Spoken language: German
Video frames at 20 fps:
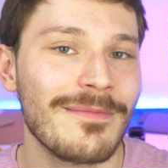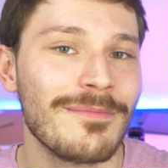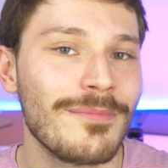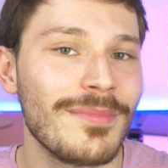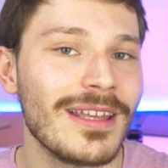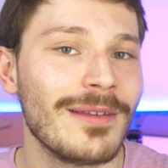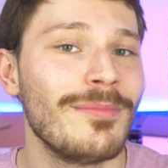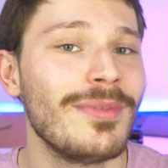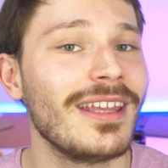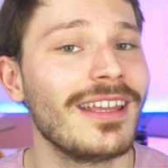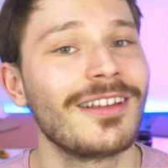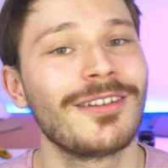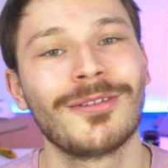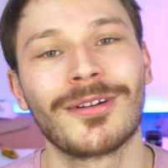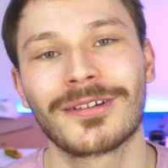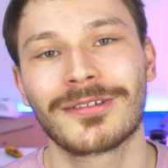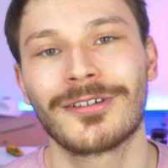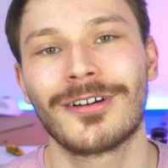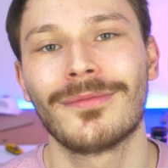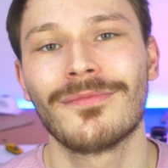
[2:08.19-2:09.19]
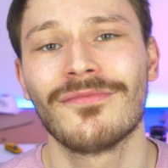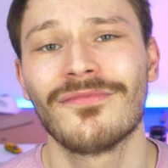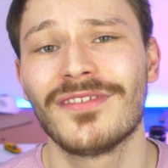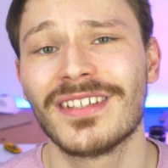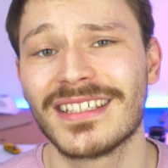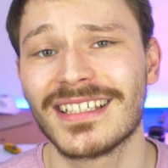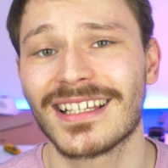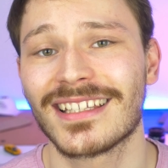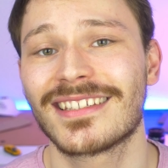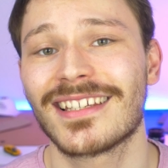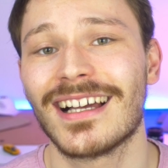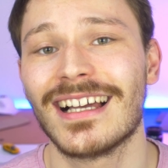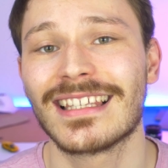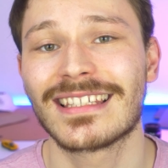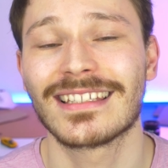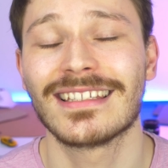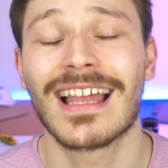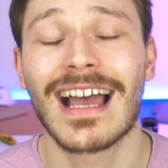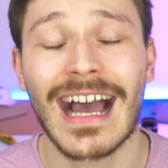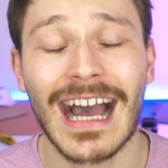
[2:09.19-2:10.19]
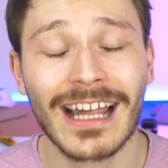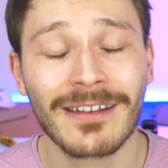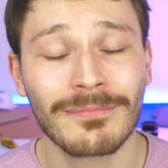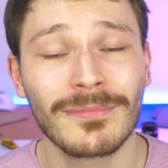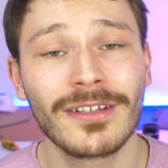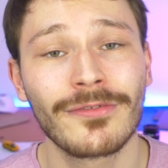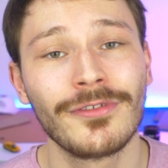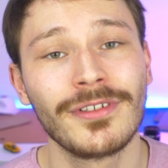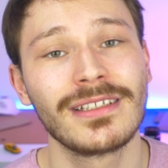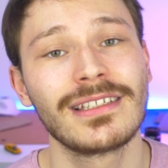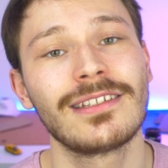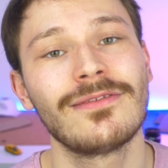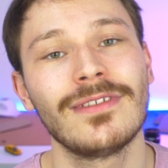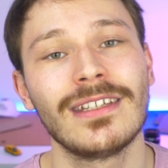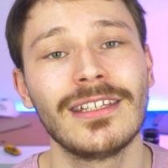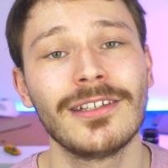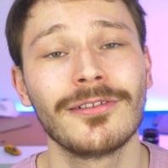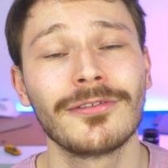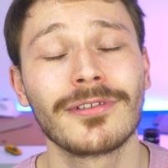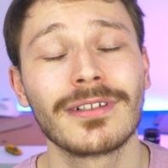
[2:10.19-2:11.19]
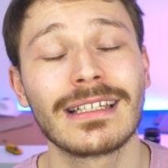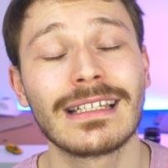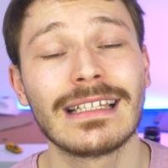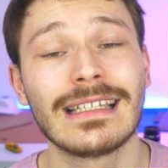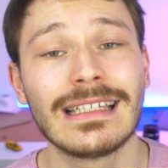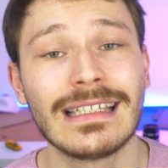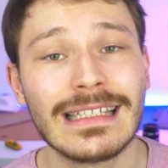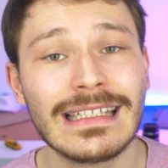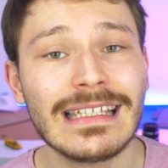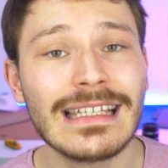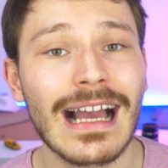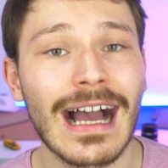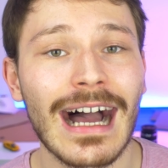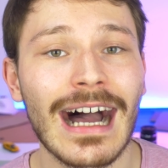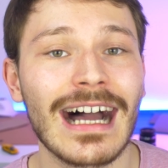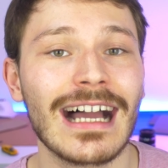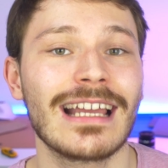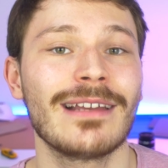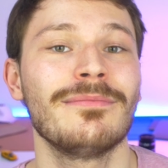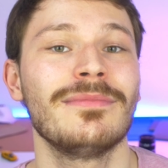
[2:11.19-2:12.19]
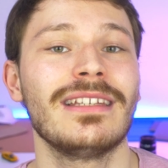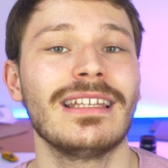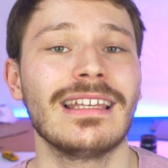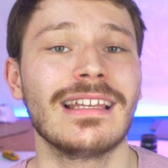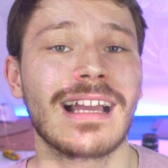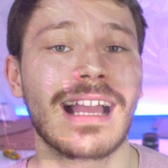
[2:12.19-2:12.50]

nbb.com, wie sie jetzt heißen, hat mir für dieses Video die AMD